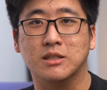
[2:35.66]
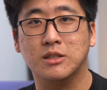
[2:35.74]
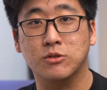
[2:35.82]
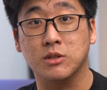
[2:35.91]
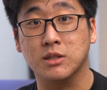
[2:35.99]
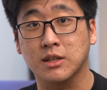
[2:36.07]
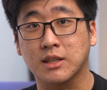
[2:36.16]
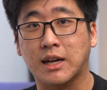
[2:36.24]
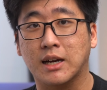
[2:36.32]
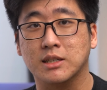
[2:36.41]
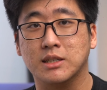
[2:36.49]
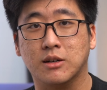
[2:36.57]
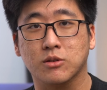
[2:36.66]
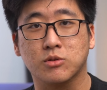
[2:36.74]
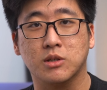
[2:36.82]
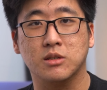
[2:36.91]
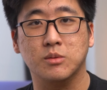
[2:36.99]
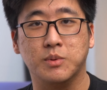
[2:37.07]
七寸这个大小
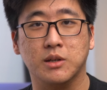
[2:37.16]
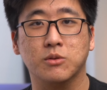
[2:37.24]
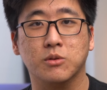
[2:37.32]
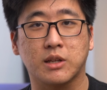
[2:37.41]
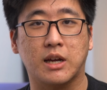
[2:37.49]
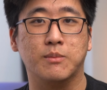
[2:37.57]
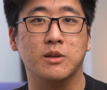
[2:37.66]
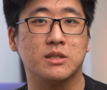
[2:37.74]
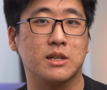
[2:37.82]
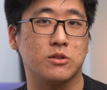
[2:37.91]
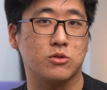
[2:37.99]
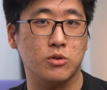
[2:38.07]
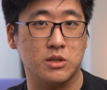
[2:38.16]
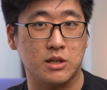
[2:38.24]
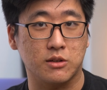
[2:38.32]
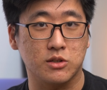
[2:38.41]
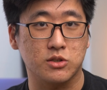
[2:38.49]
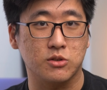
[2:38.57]
算是苹果台面上最
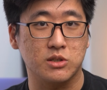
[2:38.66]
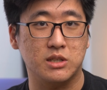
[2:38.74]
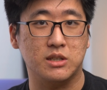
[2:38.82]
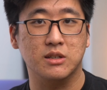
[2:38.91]
小的手机，